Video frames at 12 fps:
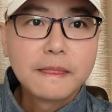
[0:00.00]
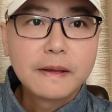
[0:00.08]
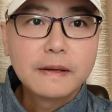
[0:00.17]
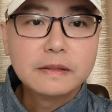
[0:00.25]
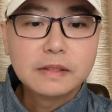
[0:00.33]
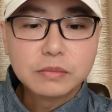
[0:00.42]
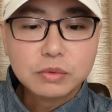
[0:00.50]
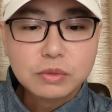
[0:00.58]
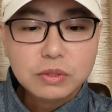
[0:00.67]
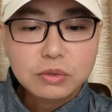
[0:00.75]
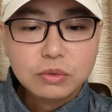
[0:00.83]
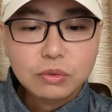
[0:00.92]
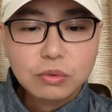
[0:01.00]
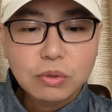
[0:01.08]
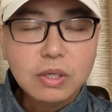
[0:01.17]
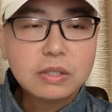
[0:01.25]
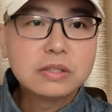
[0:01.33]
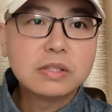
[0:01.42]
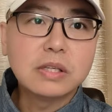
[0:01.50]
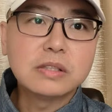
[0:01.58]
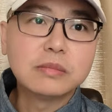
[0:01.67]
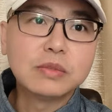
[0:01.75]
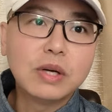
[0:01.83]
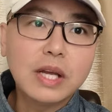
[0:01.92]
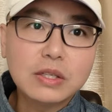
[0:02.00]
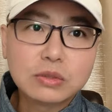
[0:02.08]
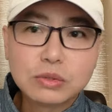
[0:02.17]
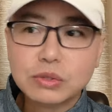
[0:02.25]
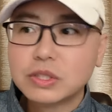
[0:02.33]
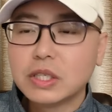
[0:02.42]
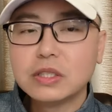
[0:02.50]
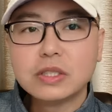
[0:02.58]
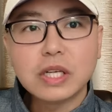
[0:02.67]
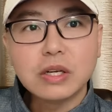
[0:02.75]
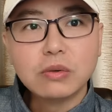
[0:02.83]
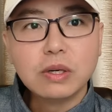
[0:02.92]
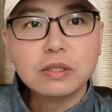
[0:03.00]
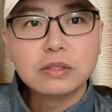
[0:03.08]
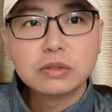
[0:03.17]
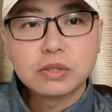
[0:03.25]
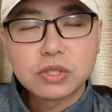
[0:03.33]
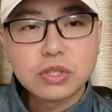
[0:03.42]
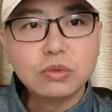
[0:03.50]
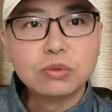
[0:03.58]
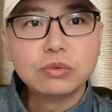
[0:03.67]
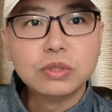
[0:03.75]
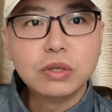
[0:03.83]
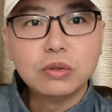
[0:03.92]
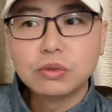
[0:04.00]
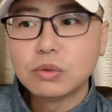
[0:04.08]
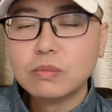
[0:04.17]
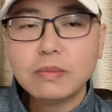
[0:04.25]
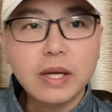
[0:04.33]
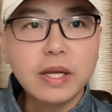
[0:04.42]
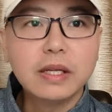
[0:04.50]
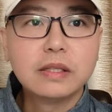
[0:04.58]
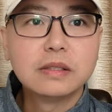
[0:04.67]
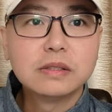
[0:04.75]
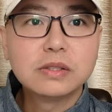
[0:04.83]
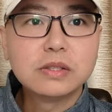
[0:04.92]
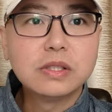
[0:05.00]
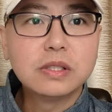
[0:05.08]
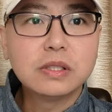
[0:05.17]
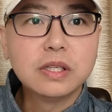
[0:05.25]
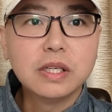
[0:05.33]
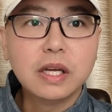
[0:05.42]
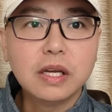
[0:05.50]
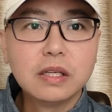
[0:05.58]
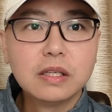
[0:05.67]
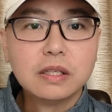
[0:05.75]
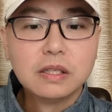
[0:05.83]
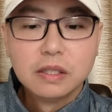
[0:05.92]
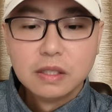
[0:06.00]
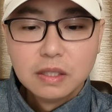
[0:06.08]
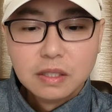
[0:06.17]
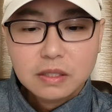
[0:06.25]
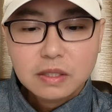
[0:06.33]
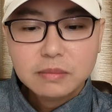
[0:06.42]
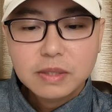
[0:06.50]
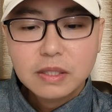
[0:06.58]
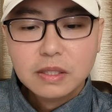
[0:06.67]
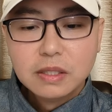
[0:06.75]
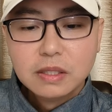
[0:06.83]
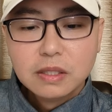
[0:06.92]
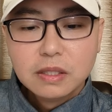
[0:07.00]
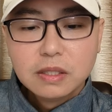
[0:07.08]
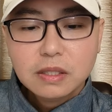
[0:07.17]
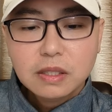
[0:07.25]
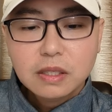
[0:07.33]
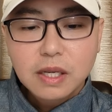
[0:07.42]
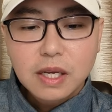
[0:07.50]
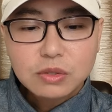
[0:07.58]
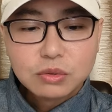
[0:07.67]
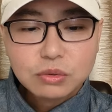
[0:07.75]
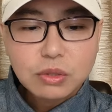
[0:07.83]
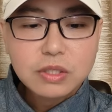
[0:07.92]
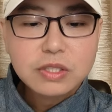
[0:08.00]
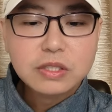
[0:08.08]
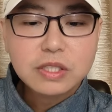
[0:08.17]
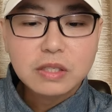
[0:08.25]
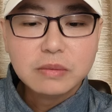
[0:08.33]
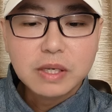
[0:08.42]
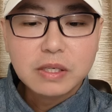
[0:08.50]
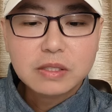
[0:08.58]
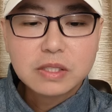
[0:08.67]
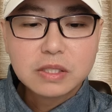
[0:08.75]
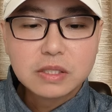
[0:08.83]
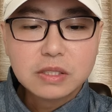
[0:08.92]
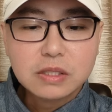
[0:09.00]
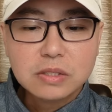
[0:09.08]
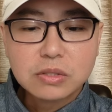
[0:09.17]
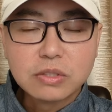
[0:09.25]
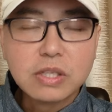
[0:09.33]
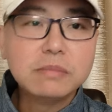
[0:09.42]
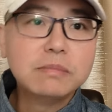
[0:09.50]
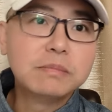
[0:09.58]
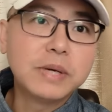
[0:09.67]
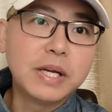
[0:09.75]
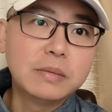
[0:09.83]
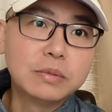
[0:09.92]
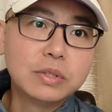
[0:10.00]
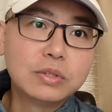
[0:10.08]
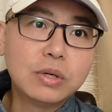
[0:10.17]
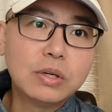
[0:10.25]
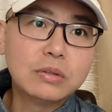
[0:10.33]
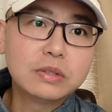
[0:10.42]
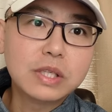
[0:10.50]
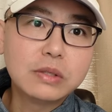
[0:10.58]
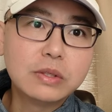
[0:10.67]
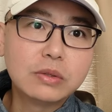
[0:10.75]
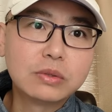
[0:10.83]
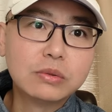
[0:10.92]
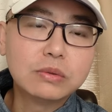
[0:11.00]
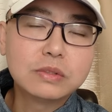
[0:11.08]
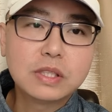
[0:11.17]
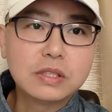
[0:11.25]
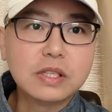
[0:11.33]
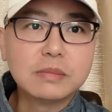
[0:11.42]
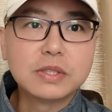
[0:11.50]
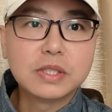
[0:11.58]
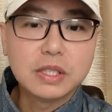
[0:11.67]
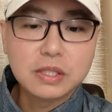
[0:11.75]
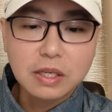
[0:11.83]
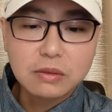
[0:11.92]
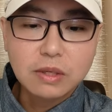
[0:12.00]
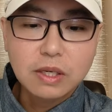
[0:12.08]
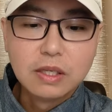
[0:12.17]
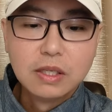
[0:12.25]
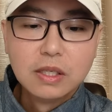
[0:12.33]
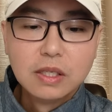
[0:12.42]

啊，咱们注意，如果咱咱们说腊树就相当于山海关，就是守住以后东北自治可以啊。那么啊，蜡树重要性这里边是首先北部的重要战略要冲，这咱们之前谈过啊，